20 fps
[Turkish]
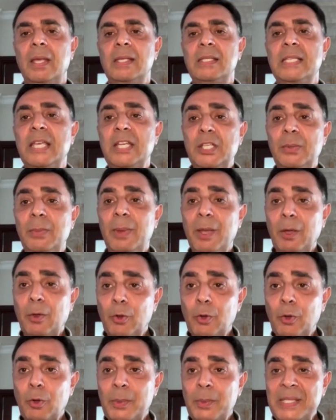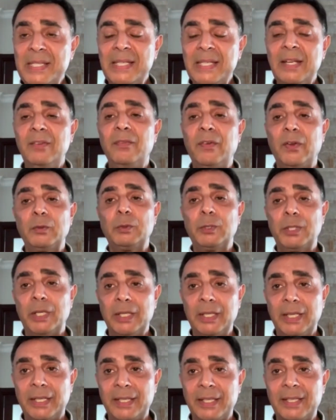Seçim ekonomisinin
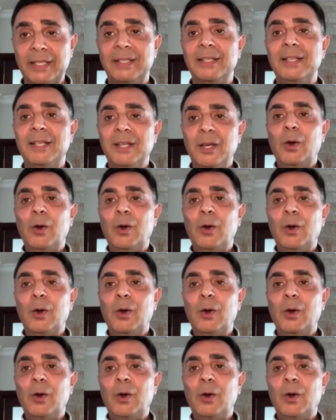faturaları